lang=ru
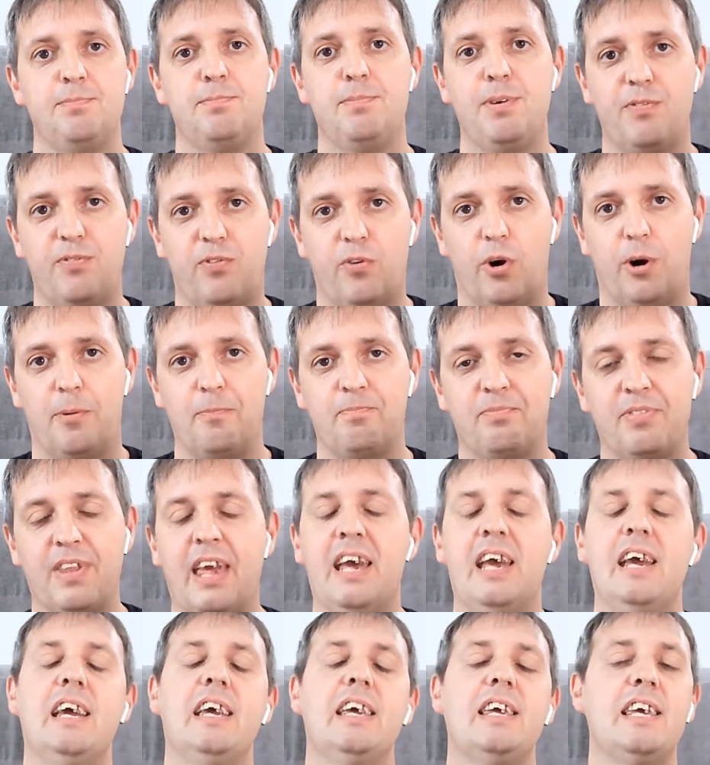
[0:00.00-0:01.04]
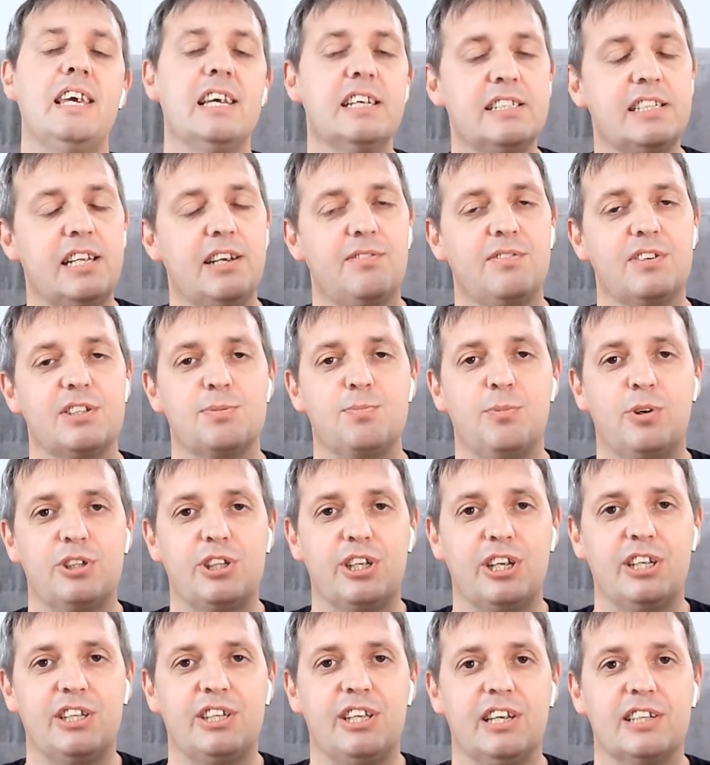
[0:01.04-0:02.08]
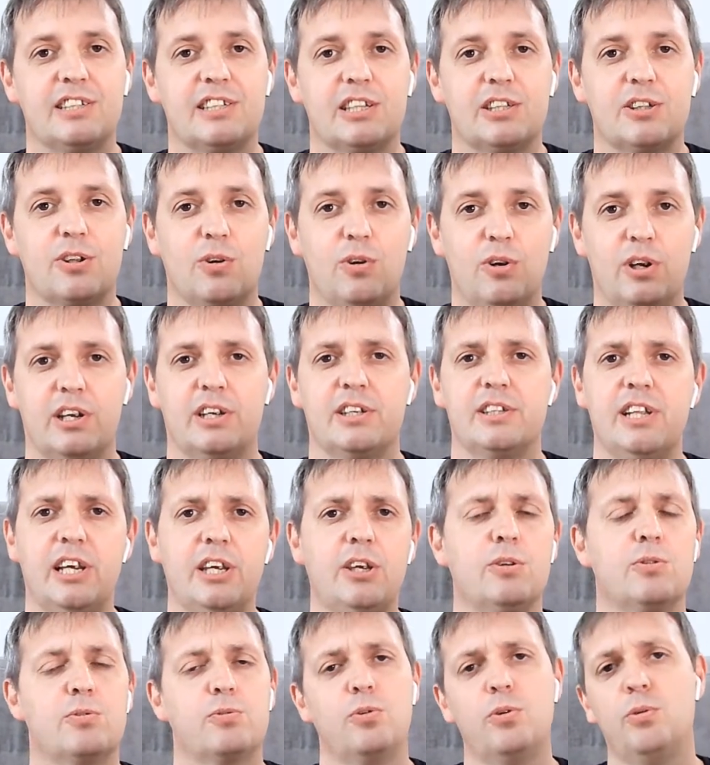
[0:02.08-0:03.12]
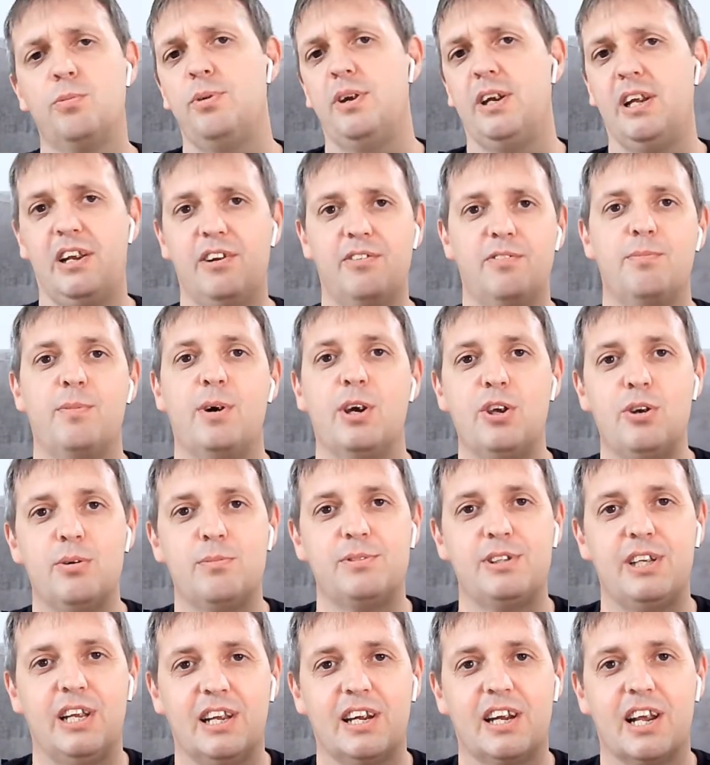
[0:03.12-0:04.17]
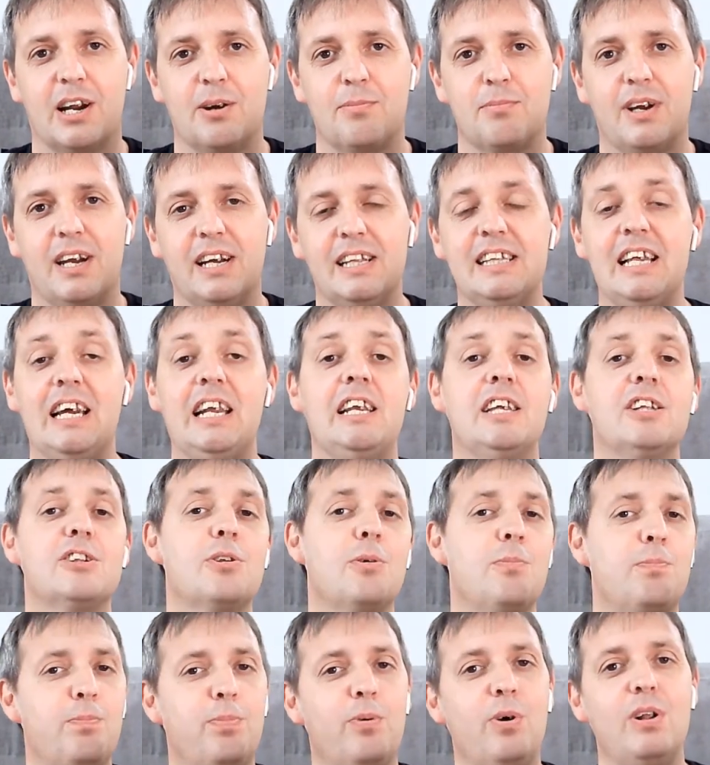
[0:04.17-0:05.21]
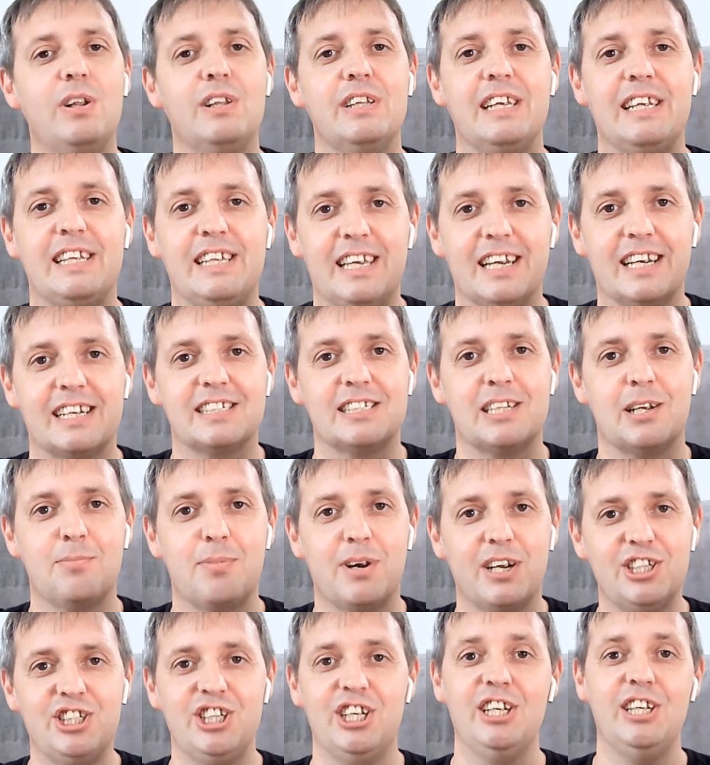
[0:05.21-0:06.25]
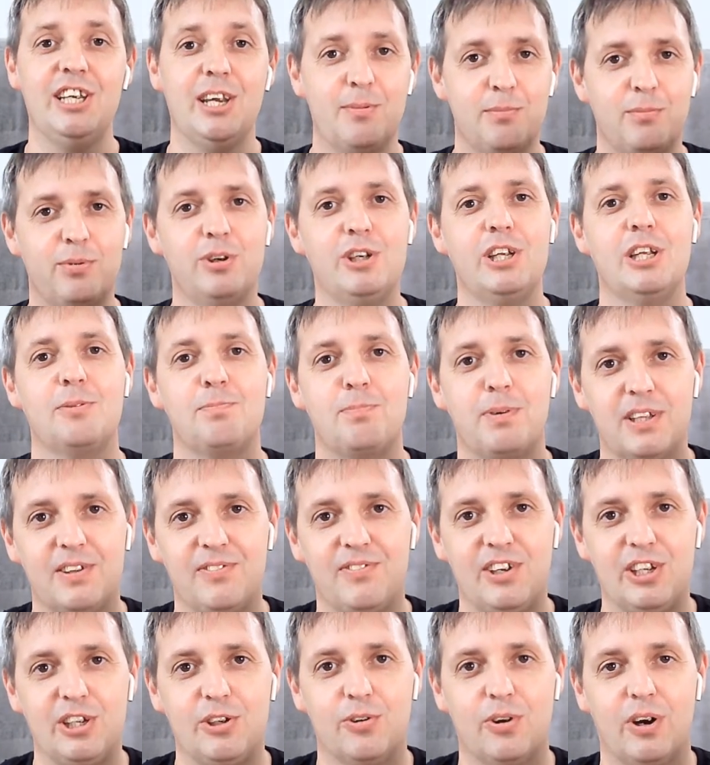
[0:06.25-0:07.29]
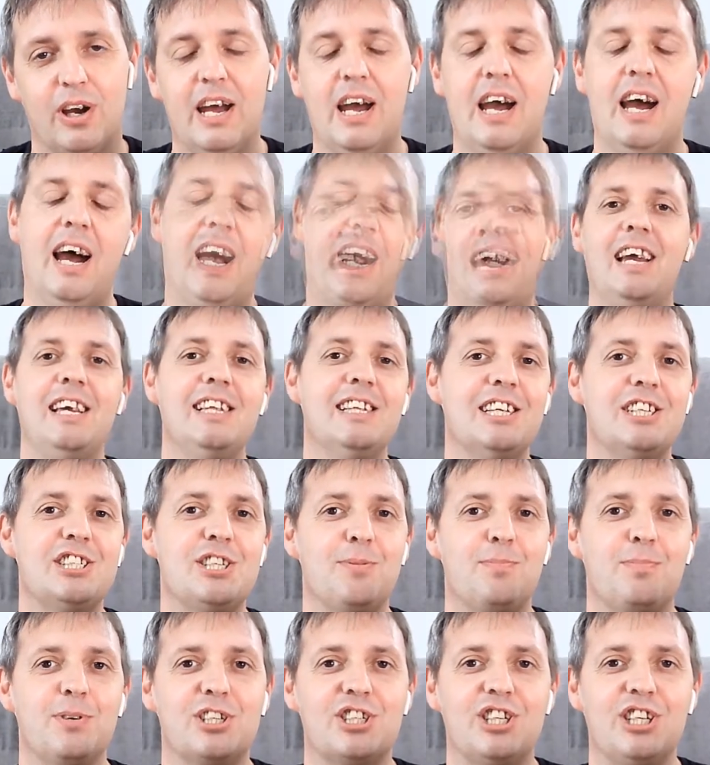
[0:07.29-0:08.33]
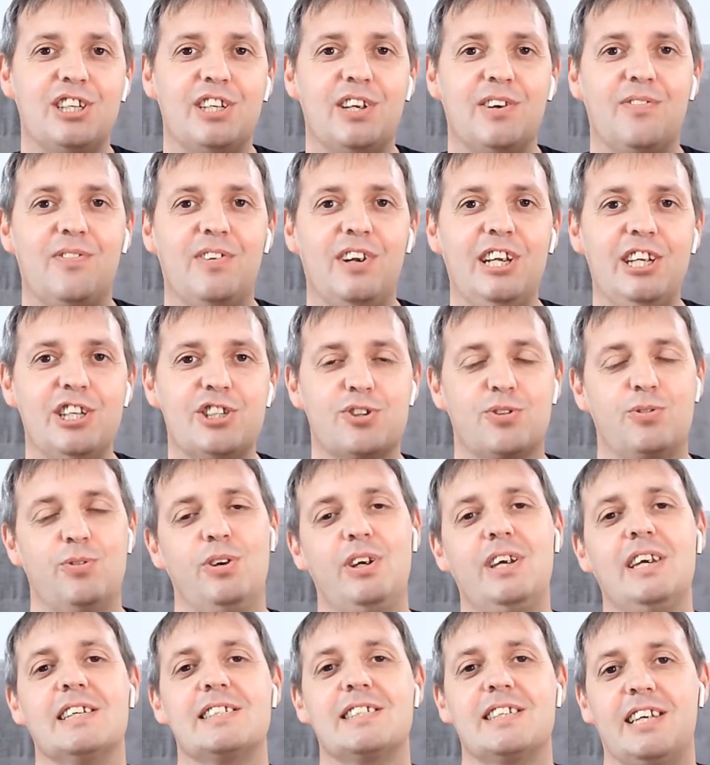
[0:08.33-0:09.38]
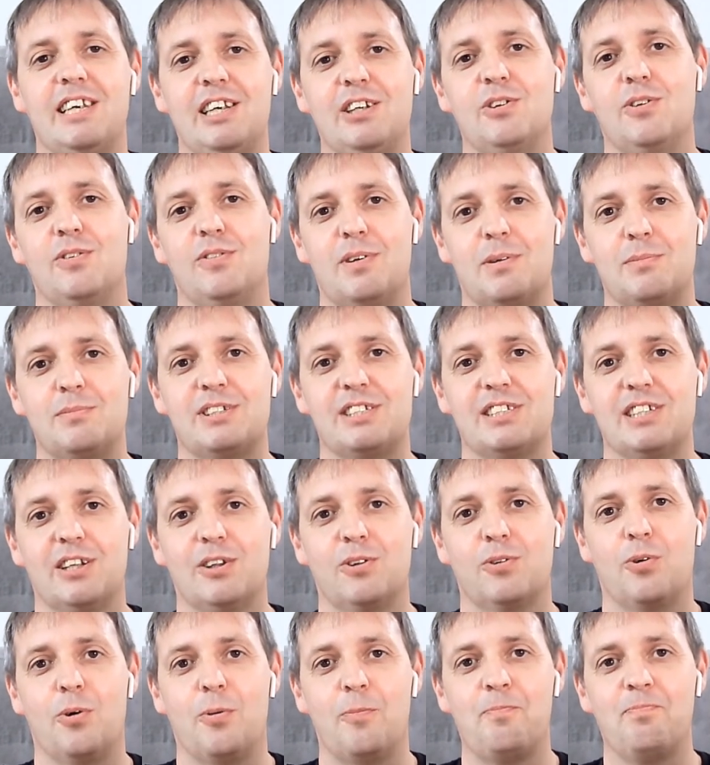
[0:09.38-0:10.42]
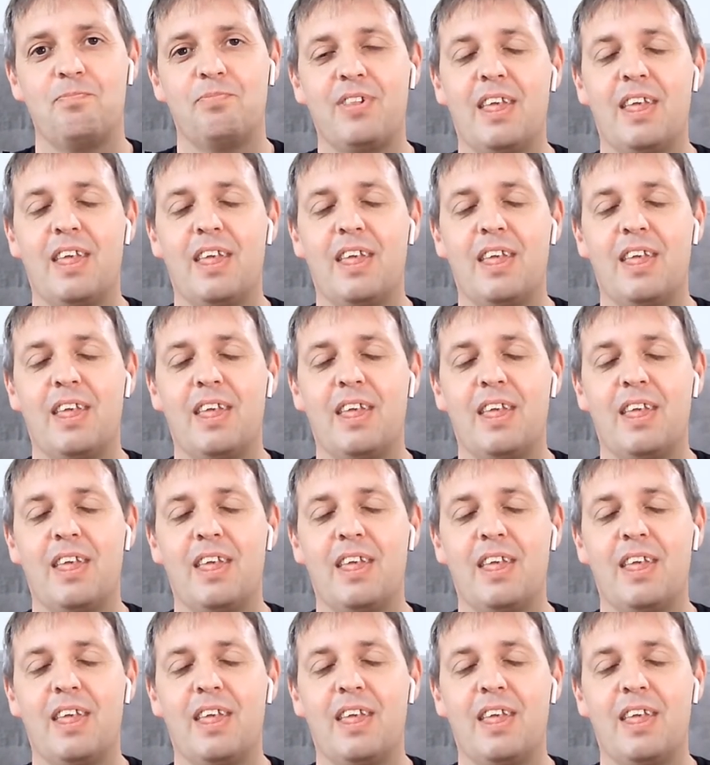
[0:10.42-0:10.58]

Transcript: before. Если вы смотрите этот ролик на YouTube или в моем телеграм-канале, то полный текст обращения будет под видео, а иначе пишите в личку и я скину вам ссылку.